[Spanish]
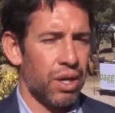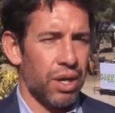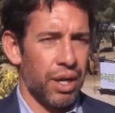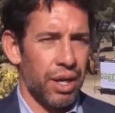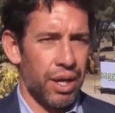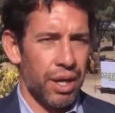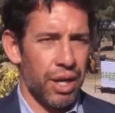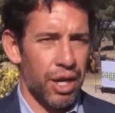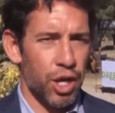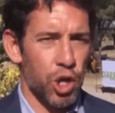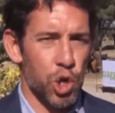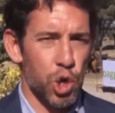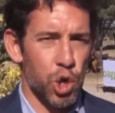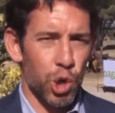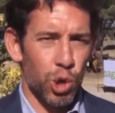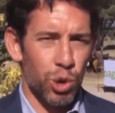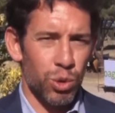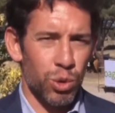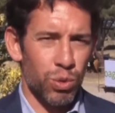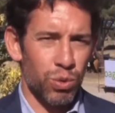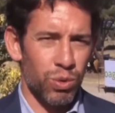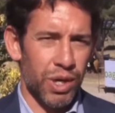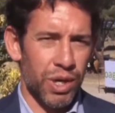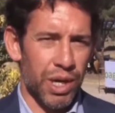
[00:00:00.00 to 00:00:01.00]
Eh,
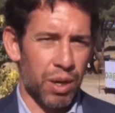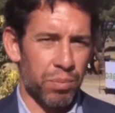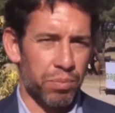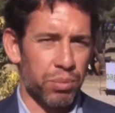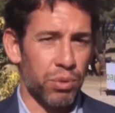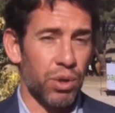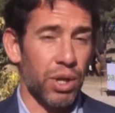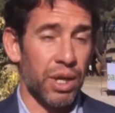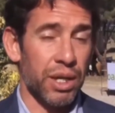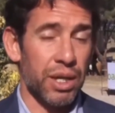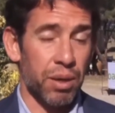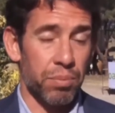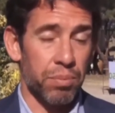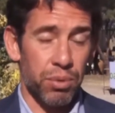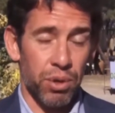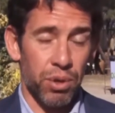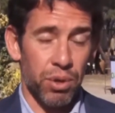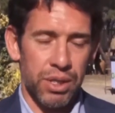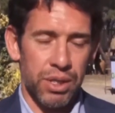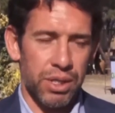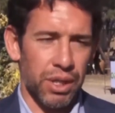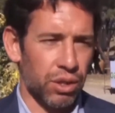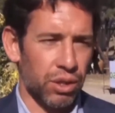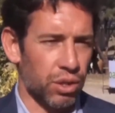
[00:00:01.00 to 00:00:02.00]
con una apuesta por
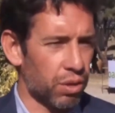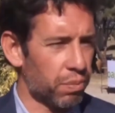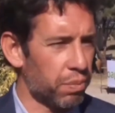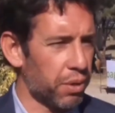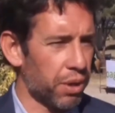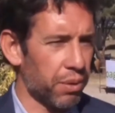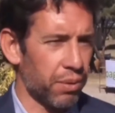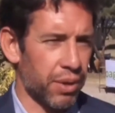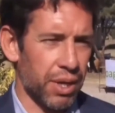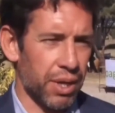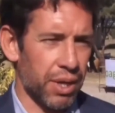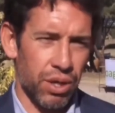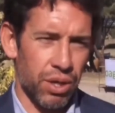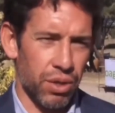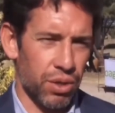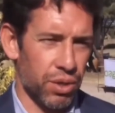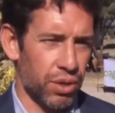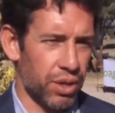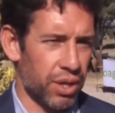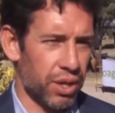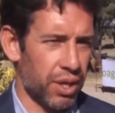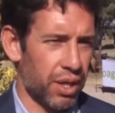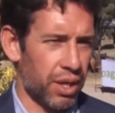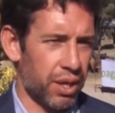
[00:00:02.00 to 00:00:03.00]
el sector
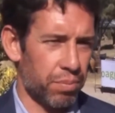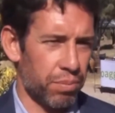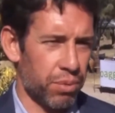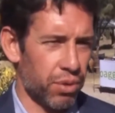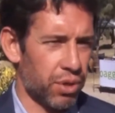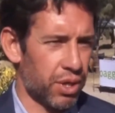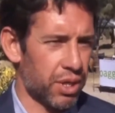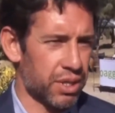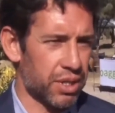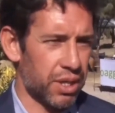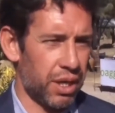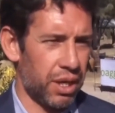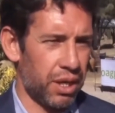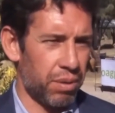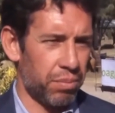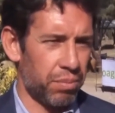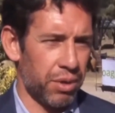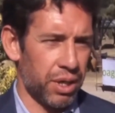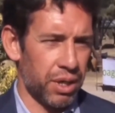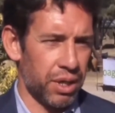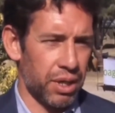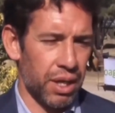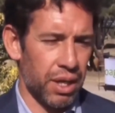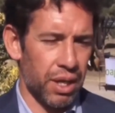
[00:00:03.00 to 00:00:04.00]
privado de poder seguir
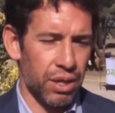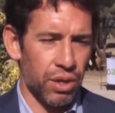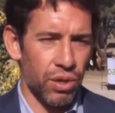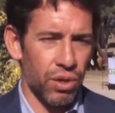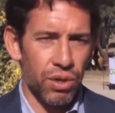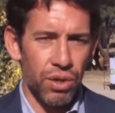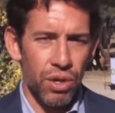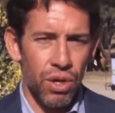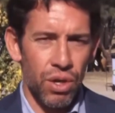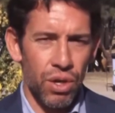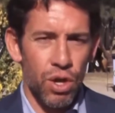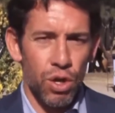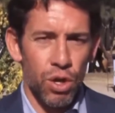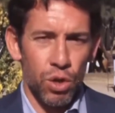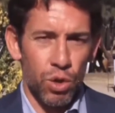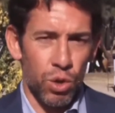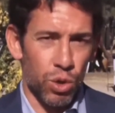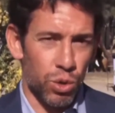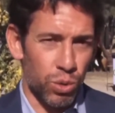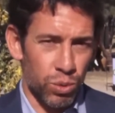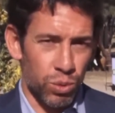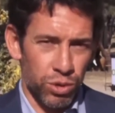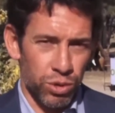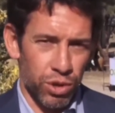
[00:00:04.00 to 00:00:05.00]
invirtiendo,
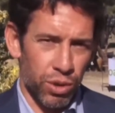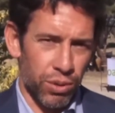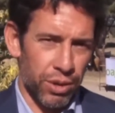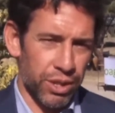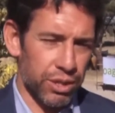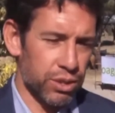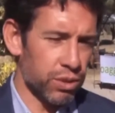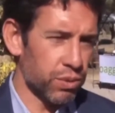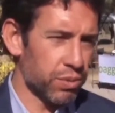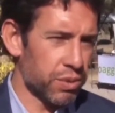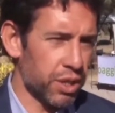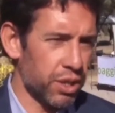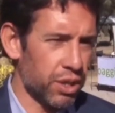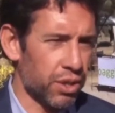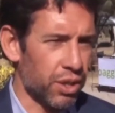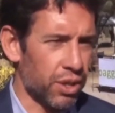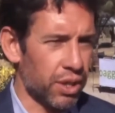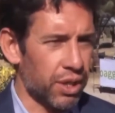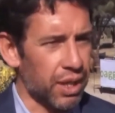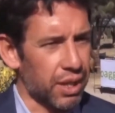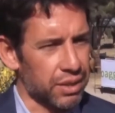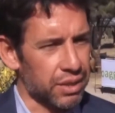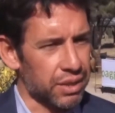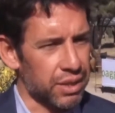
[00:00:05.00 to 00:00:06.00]
con un doble subsidio de
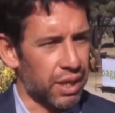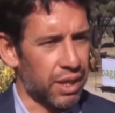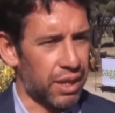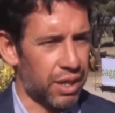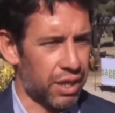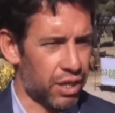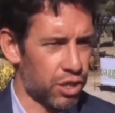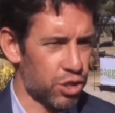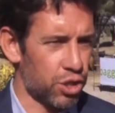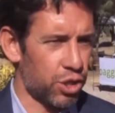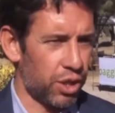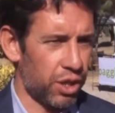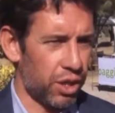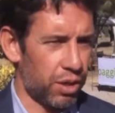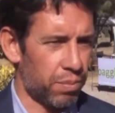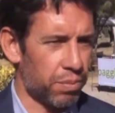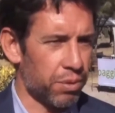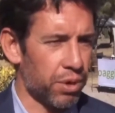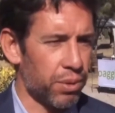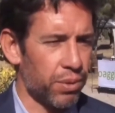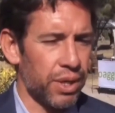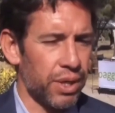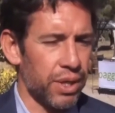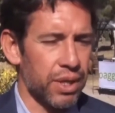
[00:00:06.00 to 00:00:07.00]
tasa de nación y de
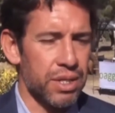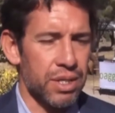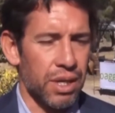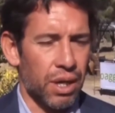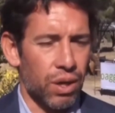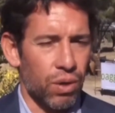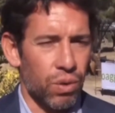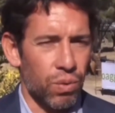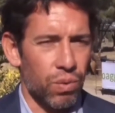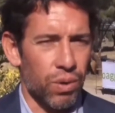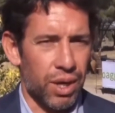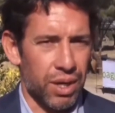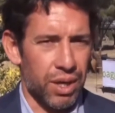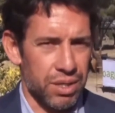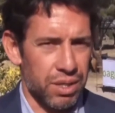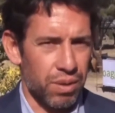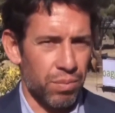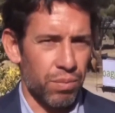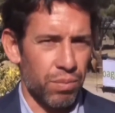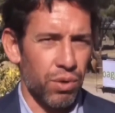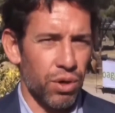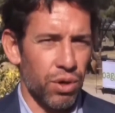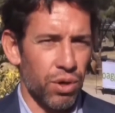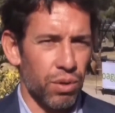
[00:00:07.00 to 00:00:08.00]
provincia, lo cual hace
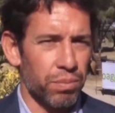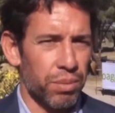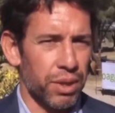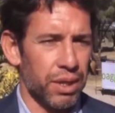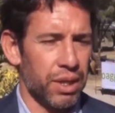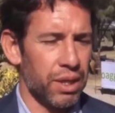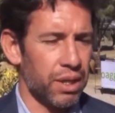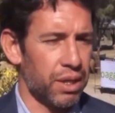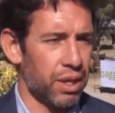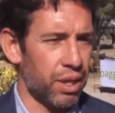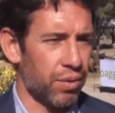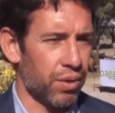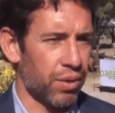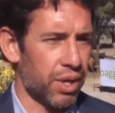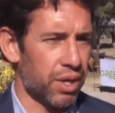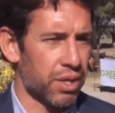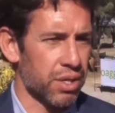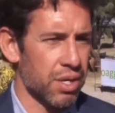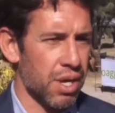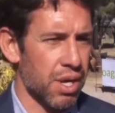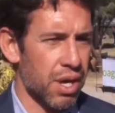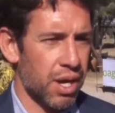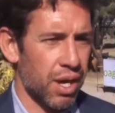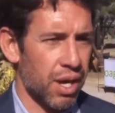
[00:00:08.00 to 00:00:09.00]
muy competitiva
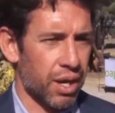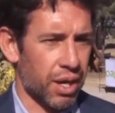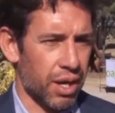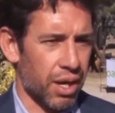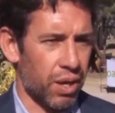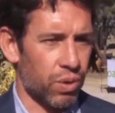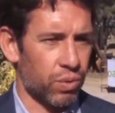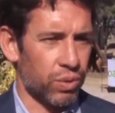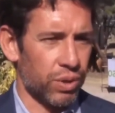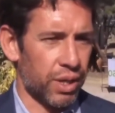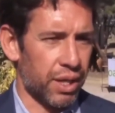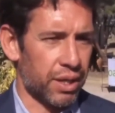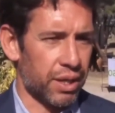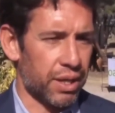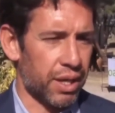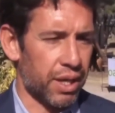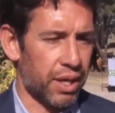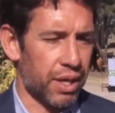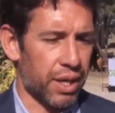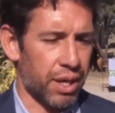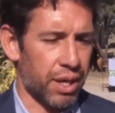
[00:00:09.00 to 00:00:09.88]
a cada una de estas